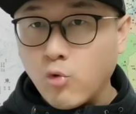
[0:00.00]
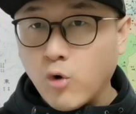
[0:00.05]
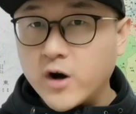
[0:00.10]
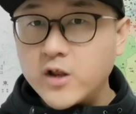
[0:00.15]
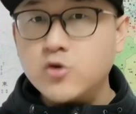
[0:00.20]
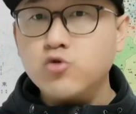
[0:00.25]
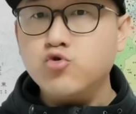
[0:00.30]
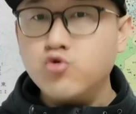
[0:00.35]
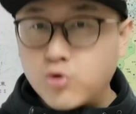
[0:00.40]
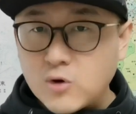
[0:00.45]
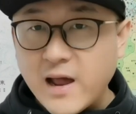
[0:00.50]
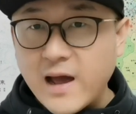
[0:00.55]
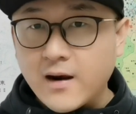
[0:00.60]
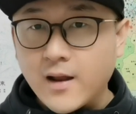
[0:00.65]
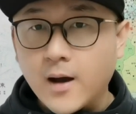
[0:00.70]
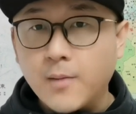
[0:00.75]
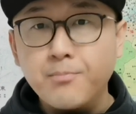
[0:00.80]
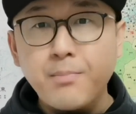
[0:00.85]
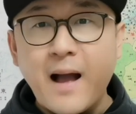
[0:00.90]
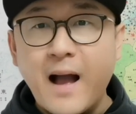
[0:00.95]
我的书出
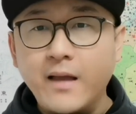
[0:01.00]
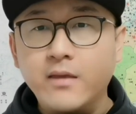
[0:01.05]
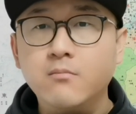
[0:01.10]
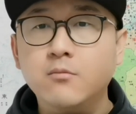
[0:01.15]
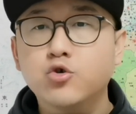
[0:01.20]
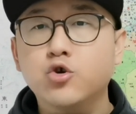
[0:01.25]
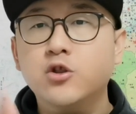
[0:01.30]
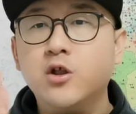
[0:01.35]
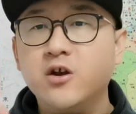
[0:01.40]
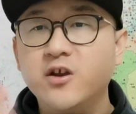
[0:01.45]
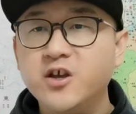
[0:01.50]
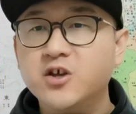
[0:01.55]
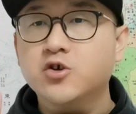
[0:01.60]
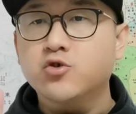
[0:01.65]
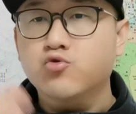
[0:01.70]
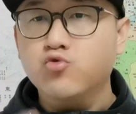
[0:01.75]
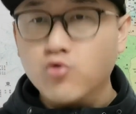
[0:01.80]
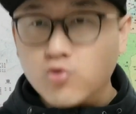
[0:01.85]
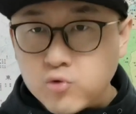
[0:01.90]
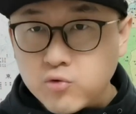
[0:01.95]
来了，怕你们觉得历
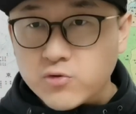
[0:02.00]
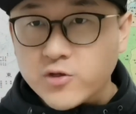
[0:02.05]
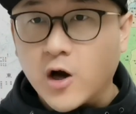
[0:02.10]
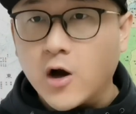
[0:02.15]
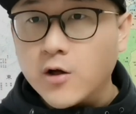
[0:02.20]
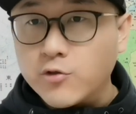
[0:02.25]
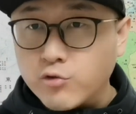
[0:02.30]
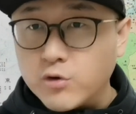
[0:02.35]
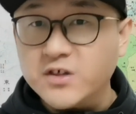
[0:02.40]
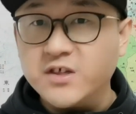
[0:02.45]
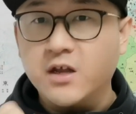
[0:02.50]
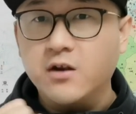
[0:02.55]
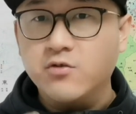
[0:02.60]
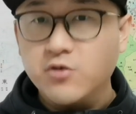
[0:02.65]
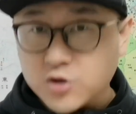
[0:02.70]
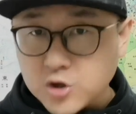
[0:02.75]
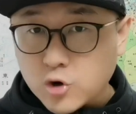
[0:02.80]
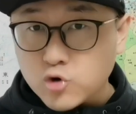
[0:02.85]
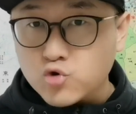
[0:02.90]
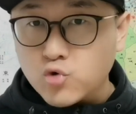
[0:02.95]
史书枯燥，所以写
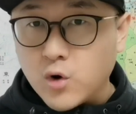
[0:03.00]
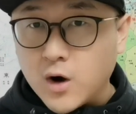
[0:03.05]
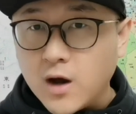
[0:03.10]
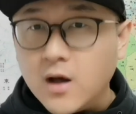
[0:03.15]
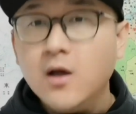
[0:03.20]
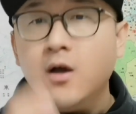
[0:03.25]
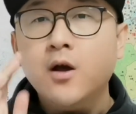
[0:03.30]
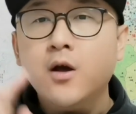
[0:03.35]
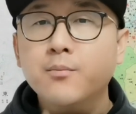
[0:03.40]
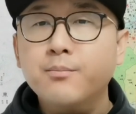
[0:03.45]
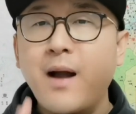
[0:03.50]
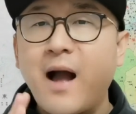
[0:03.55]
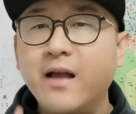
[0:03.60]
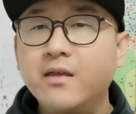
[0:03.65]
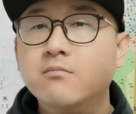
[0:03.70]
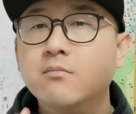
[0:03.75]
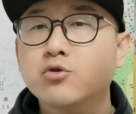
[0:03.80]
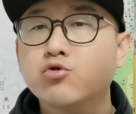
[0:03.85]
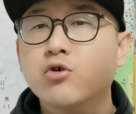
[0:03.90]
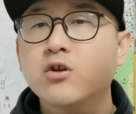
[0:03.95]
的是小说；
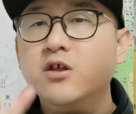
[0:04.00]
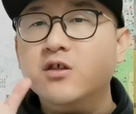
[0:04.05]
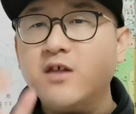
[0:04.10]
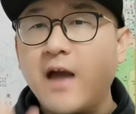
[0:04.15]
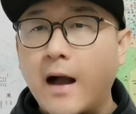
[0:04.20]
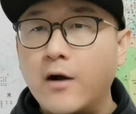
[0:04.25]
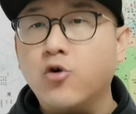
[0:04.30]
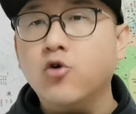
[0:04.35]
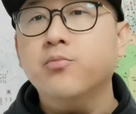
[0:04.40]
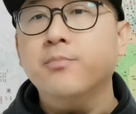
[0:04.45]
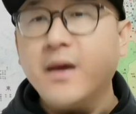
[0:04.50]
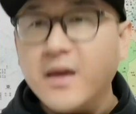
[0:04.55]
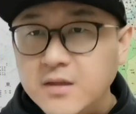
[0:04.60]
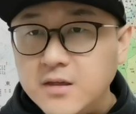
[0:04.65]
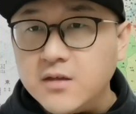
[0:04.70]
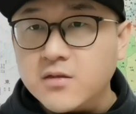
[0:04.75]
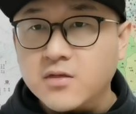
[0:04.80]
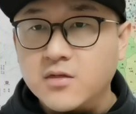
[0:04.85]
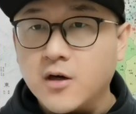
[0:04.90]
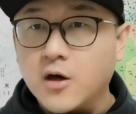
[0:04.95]
怕你们觉得架空没
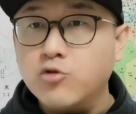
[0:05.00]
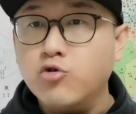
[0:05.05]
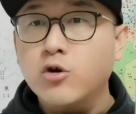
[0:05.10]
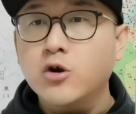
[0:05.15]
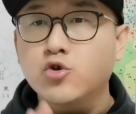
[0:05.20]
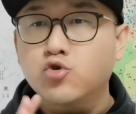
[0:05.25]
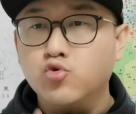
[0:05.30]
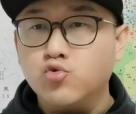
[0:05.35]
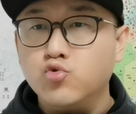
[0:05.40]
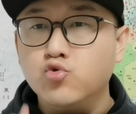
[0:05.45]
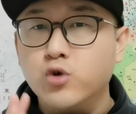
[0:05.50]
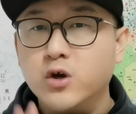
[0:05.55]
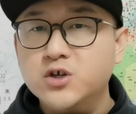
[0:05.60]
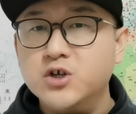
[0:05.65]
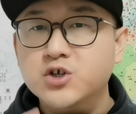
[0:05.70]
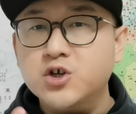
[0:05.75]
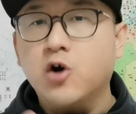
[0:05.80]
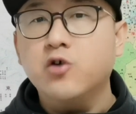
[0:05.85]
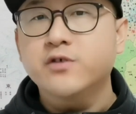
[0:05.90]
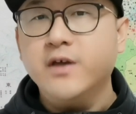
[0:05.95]
意思，所以主角
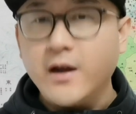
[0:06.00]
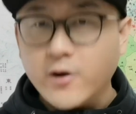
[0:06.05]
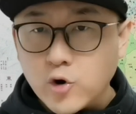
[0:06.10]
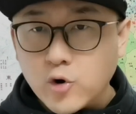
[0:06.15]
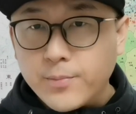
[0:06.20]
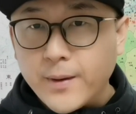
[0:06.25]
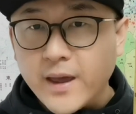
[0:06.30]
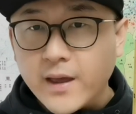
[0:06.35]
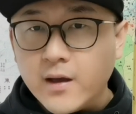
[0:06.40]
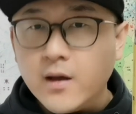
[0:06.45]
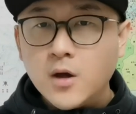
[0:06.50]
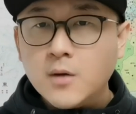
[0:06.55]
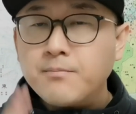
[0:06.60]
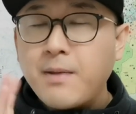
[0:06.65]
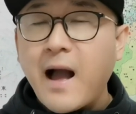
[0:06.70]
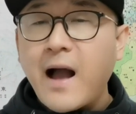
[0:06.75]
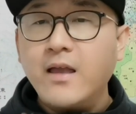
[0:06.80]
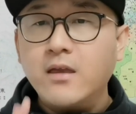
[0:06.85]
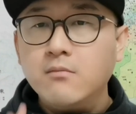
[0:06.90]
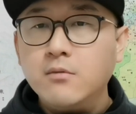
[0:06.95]
是少年刘备；
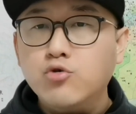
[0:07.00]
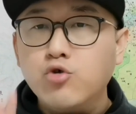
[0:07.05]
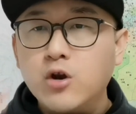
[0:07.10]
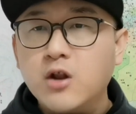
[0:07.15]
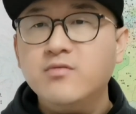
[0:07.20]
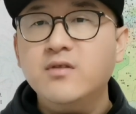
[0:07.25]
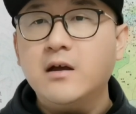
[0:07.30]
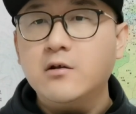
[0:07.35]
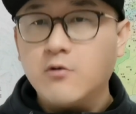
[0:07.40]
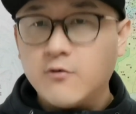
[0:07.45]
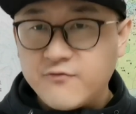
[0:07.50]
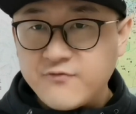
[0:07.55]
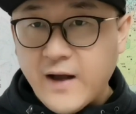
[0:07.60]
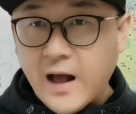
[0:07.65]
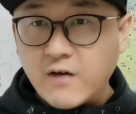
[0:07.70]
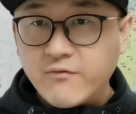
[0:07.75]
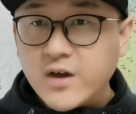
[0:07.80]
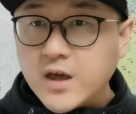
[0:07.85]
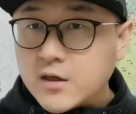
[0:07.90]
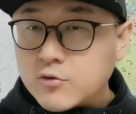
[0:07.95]
怕你们觉得内容
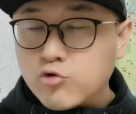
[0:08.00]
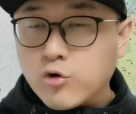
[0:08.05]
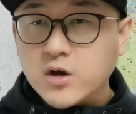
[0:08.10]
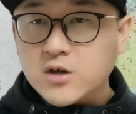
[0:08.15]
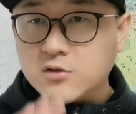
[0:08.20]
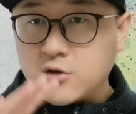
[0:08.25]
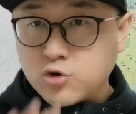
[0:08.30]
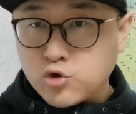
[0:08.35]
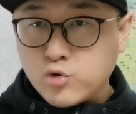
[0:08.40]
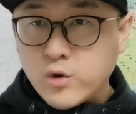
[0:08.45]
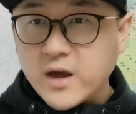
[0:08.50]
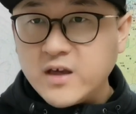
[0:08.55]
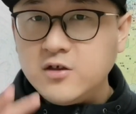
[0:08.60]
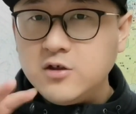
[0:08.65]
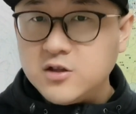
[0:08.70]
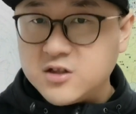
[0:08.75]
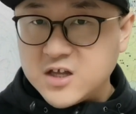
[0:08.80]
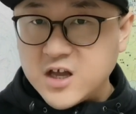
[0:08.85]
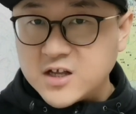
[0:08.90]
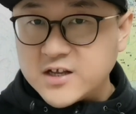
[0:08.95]
乏味，所以是悬
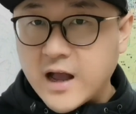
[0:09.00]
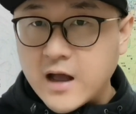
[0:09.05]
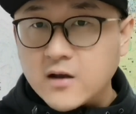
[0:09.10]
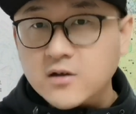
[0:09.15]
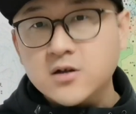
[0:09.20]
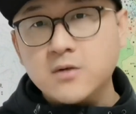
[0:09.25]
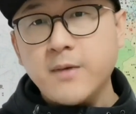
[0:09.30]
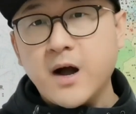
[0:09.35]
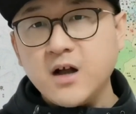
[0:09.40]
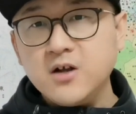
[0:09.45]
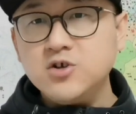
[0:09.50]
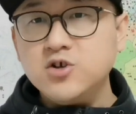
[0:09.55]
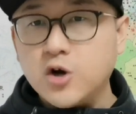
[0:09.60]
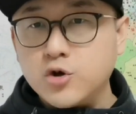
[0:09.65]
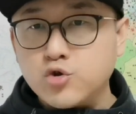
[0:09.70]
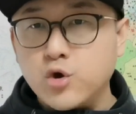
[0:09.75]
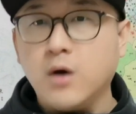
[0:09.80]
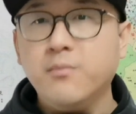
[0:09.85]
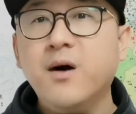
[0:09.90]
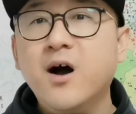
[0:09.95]
疑谍战。什么
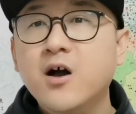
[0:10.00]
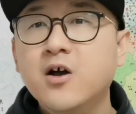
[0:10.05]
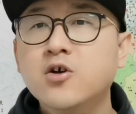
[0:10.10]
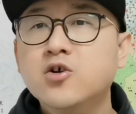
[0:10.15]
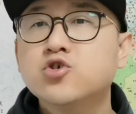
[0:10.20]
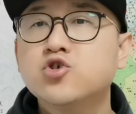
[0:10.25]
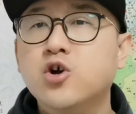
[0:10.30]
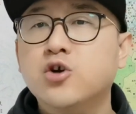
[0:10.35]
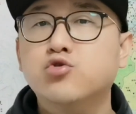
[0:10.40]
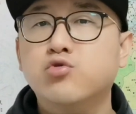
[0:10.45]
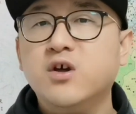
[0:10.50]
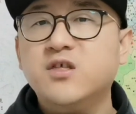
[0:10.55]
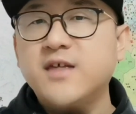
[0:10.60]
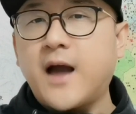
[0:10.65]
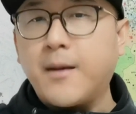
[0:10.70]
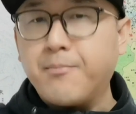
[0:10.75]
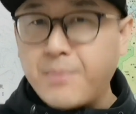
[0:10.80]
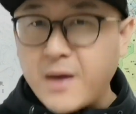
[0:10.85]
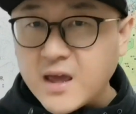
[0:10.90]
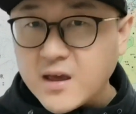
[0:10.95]
热血吗？热血
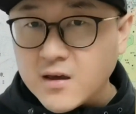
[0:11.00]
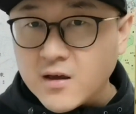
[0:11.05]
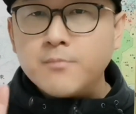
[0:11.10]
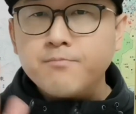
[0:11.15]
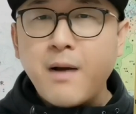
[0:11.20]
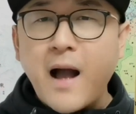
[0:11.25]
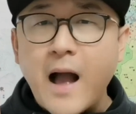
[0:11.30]
加倍！